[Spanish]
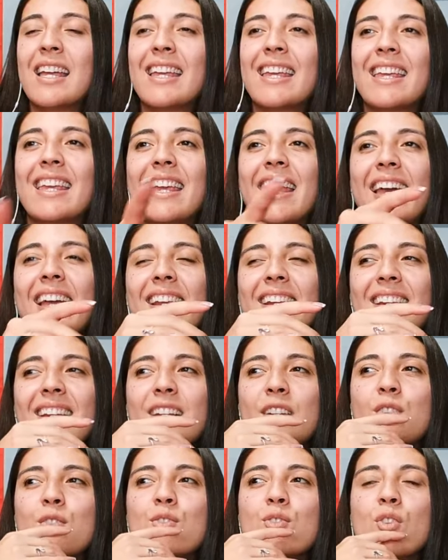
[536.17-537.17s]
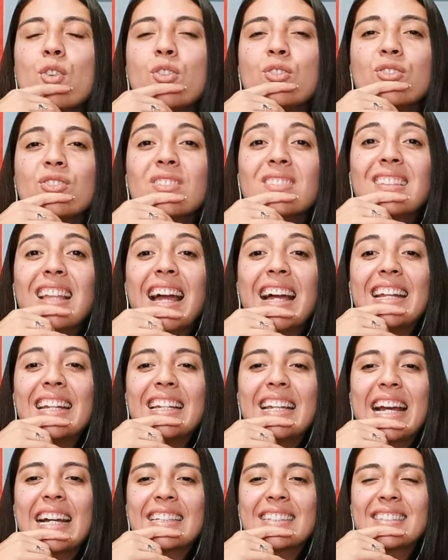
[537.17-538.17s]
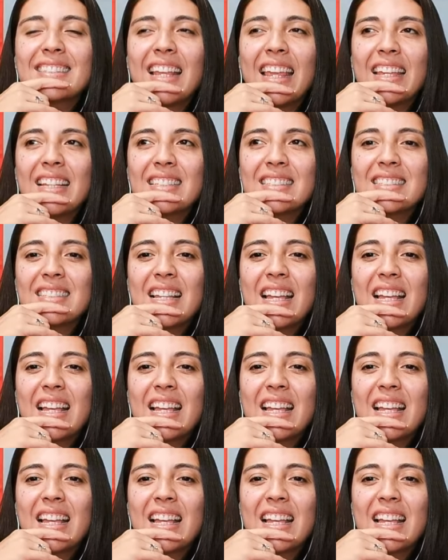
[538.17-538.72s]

Guerreros con tanates.